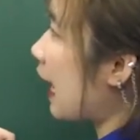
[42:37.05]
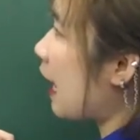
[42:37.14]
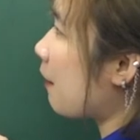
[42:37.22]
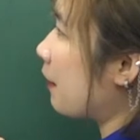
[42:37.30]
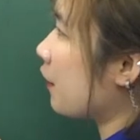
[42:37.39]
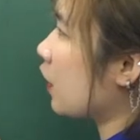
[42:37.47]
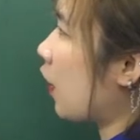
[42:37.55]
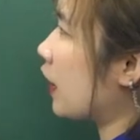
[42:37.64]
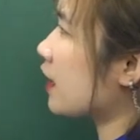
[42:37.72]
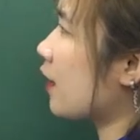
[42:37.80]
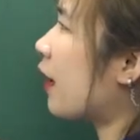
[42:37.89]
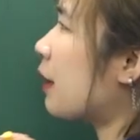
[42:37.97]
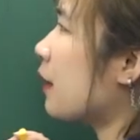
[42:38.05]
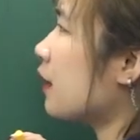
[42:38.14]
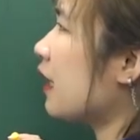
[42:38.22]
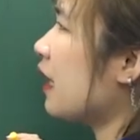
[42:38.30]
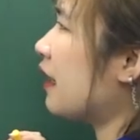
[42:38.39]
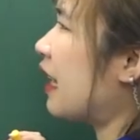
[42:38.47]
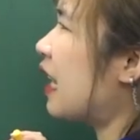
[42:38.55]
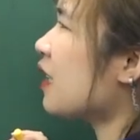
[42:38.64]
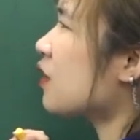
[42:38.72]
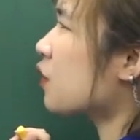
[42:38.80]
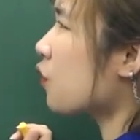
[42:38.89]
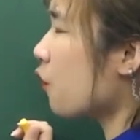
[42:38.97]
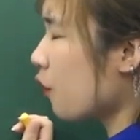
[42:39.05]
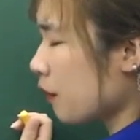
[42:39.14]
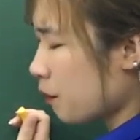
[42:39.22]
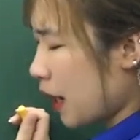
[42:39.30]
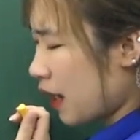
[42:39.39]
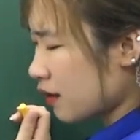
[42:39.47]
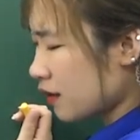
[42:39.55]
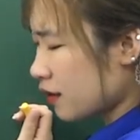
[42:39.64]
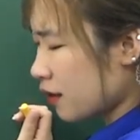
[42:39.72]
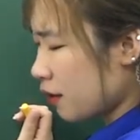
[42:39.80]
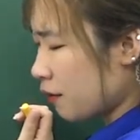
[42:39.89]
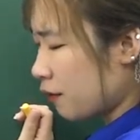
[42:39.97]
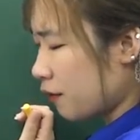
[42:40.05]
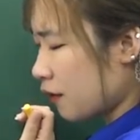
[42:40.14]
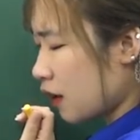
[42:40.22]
A bạn mới nói là sau khi biết tin It's too expensive.